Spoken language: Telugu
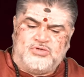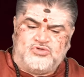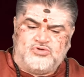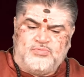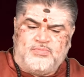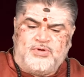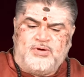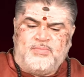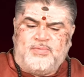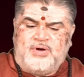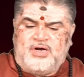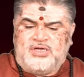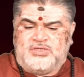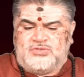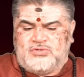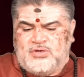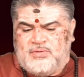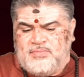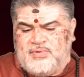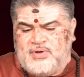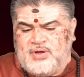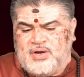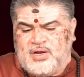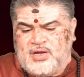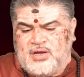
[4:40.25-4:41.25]
సుబ్రహ్మణ్య
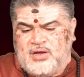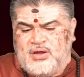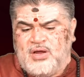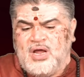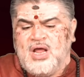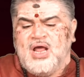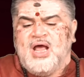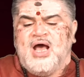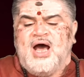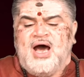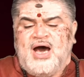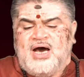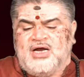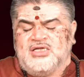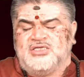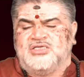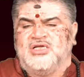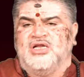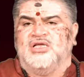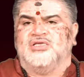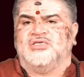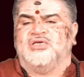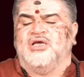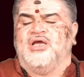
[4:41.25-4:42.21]
స్వామి వారికి అర్చన